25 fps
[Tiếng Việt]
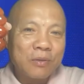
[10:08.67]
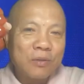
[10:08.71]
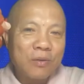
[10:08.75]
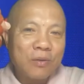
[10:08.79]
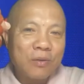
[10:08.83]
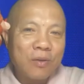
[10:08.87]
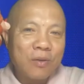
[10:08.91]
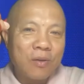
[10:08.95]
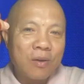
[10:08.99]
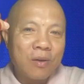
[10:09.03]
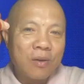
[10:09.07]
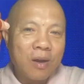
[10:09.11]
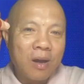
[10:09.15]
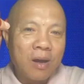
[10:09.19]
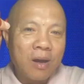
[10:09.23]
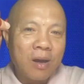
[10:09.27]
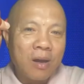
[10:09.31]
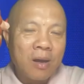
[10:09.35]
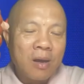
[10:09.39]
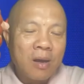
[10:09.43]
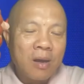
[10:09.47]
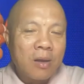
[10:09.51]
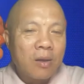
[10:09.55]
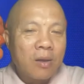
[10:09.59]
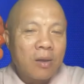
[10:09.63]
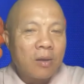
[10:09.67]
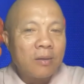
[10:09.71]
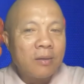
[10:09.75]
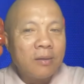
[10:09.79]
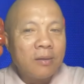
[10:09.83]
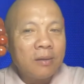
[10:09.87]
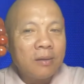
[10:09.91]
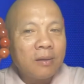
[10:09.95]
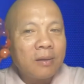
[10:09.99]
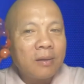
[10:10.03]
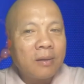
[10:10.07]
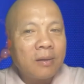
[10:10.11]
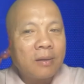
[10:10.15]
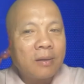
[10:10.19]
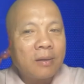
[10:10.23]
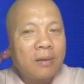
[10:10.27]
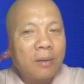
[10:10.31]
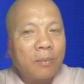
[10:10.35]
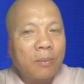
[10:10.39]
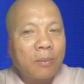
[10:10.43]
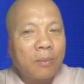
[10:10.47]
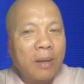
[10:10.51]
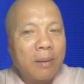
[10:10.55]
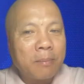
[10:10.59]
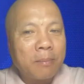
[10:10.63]
số cô có có những người
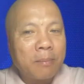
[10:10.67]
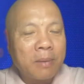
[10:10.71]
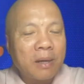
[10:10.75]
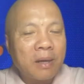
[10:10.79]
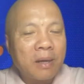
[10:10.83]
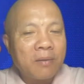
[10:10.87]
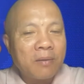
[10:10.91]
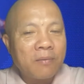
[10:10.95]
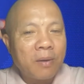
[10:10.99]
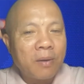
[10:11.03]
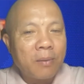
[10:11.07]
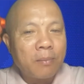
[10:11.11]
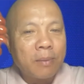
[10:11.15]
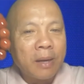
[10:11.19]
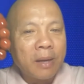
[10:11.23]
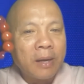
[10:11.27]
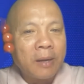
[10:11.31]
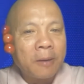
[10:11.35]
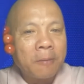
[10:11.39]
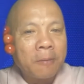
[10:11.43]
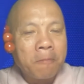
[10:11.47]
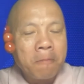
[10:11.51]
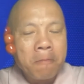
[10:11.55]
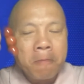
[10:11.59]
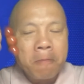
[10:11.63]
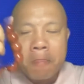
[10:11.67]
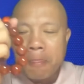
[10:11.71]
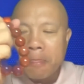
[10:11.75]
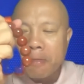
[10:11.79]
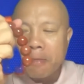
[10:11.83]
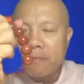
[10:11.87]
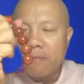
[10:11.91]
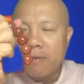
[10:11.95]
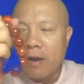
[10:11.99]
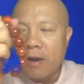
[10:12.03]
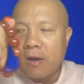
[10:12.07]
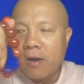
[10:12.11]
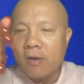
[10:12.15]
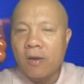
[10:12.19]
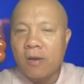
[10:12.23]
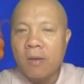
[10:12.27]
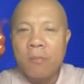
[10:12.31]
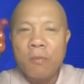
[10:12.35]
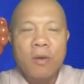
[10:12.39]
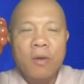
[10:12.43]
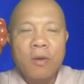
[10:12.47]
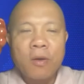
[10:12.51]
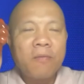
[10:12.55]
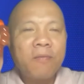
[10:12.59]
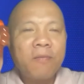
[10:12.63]
không làm bằng cái vòng này, và họ có
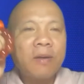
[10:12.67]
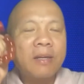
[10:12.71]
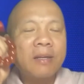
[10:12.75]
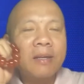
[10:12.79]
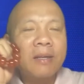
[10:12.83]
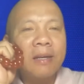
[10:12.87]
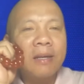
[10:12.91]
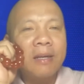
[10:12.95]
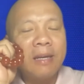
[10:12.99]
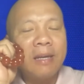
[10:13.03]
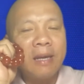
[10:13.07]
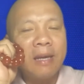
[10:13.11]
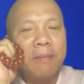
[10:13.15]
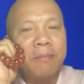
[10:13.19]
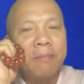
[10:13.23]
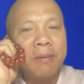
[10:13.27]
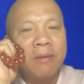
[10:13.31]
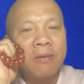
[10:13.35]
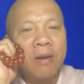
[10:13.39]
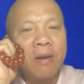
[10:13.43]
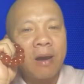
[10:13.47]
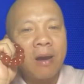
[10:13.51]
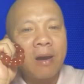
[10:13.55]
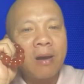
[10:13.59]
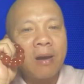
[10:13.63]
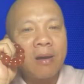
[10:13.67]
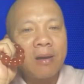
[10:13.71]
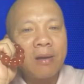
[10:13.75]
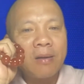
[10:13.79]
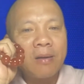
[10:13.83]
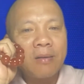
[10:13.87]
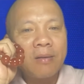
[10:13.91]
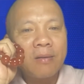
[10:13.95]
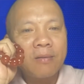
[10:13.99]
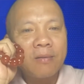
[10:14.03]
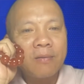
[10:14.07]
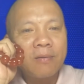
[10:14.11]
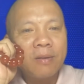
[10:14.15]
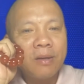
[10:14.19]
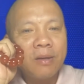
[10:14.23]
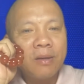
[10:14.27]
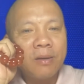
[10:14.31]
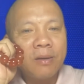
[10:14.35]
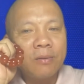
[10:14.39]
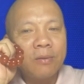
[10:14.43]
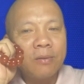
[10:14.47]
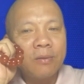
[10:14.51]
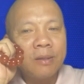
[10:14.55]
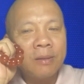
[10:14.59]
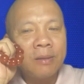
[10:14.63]
một cái vật kỷ niệm nào đó Ví
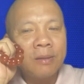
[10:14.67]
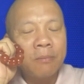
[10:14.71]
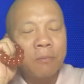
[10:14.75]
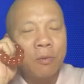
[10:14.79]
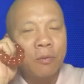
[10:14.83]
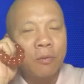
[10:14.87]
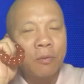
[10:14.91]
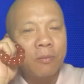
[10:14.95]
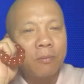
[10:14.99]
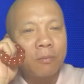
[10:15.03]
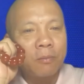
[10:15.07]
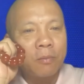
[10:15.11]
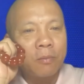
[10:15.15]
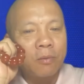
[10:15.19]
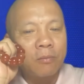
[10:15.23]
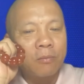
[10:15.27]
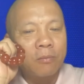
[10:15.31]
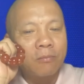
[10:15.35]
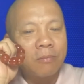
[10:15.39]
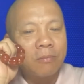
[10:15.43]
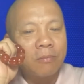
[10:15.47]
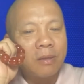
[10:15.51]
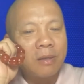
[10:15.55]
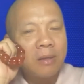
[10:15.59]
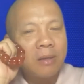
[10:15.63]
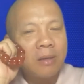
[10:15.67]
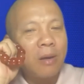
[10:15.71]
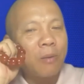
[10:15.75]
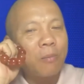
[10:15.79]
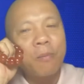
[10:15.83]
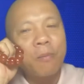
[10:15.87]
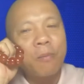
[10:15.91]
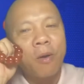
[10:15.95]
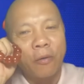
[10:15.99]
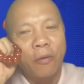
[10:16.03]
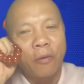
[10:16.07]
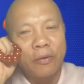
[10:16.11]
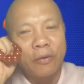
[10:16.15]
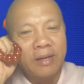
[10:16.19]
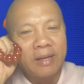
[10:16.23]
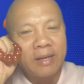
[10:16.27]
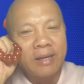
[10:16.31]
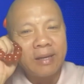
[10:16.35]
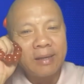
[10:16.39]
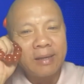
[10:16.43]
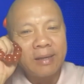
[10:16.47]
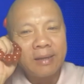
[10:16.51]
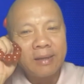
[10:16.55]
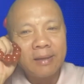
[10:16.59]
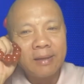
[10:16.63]
dụ như một một miếng ngọc bội này,
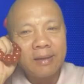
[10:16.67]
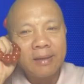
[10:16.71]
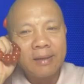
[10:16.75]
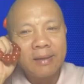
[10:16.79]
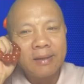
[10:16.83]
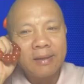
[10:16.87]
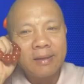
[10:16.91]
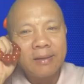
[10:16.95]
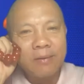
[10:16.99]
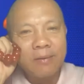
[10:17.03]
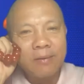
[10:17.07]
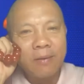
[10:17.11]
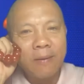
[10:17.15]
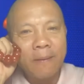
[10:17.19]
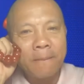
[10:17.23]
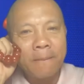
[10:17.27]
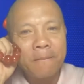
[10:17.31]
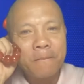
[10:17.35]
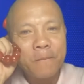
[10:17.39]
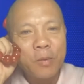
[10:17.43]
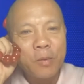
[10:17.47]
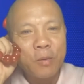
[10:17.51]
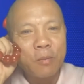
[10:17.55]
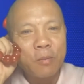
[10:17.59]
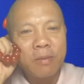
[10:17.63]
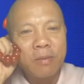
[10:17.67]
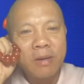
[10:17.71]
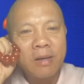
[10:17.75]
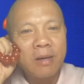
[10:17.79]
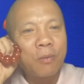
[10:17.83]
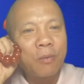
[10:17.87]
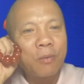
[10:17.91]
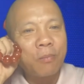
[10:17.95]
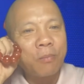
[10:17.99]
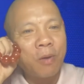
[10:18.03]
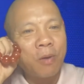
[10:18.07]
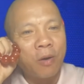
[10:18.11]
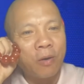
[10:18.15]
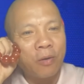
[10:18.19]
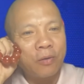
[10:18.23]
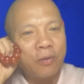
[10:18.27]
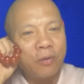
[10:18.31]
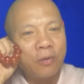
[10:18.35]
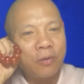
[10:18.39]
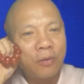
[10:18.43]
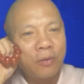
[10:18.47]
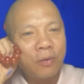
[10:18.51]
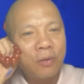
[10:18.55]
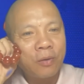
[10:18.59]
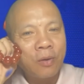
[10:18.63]
đúng không? Một miếng ngọc bội
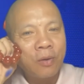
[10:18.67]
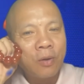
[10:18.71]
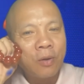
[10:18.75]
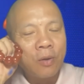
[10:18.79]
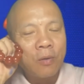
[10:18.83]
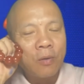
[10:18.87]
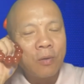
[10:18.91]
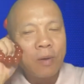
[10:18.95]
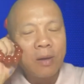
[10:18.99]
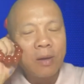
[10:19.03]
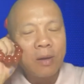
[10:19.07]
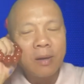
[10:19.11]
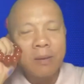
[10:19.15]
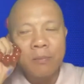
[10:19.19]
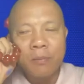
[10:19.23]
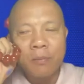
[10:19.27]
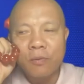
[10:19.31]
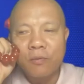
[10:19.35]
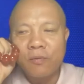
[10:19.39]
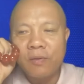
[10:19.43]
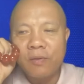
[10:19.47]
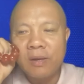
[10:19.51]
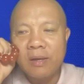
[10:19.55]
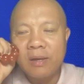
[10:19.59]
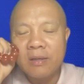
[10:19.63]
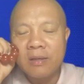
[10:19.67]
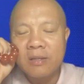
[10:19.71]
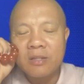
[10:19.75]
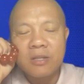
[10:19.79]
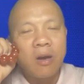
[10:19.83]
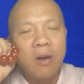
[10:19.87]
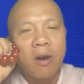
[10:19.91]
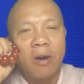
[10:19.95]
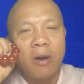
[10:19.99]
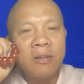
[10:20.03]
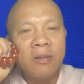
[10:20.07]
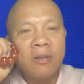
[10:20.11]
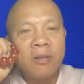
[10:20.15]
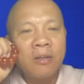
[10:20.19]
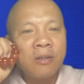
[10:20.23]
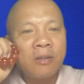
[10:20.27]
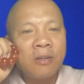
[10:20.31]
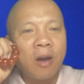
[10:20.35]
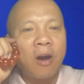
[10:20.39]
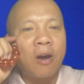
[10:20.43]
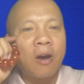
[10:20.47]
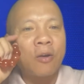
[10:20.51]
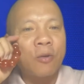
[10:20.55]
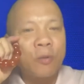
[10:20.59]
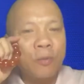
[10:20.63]
hoặc là một viên sỏi nho
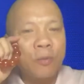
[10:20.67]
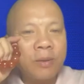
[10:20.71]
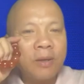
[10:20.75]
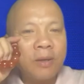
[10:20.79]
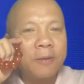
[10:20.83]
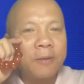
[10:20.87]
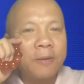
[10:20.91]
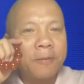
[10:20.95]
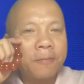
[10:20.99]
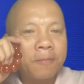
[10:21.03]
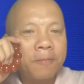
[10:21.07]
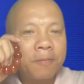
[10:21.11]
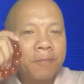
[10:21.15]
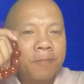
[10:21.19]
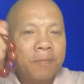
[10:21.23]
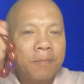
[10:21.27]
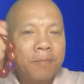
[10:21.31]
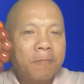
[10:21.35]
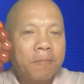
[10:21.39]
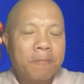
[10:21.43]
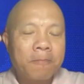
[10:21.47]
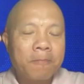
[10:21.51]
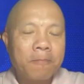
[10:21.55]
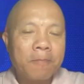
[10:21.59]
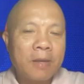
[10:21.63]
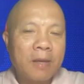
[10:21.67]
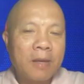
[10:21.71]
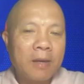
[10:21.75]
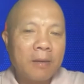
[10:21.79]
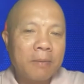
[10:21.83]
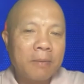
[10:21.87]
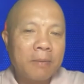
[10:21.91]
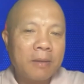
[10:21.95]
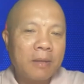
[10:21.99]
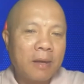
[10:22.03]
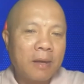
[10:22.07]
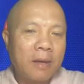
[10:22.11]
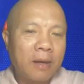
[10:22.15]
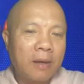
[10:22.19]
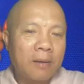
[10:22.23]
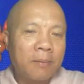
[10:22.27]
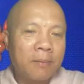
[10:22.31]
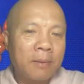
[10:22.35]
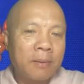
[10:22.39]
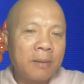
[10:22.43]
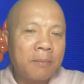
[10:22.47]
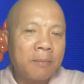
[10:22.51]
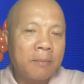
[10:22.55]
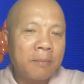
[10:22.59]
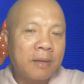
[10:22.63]
nhỏ cũng được. Khi mình thực hành
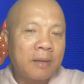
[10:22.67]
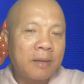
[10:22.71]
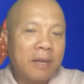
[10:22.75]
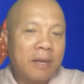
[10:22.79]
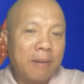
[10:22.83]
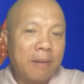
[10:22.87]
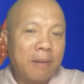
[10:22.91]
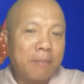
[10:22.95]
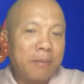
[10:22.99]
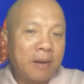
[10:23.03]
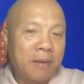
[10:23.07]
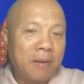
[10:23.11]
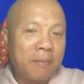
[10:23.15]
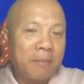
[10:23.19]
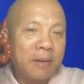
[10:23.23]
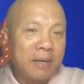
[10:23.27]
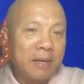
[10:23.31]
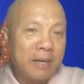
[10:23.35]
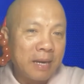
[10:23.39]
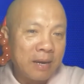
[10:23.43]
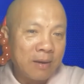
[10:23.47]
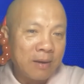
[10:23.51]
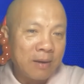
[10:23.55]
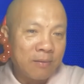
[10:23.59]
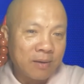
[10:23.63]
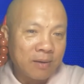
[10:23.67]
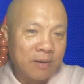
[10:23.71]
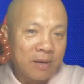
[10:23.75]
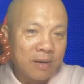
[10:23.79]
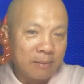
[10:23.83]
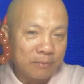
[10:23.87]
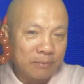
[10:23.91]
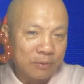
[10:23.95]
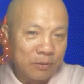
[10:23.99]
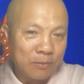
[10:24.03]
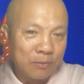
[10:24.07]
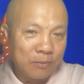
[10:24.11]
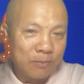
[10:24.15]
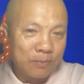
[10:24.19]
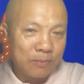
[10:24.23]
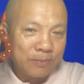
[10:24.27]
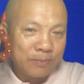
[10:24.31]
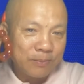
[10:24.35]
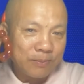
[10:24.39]
viết ra, mình cầm nó, mình neo cái cảm xúc,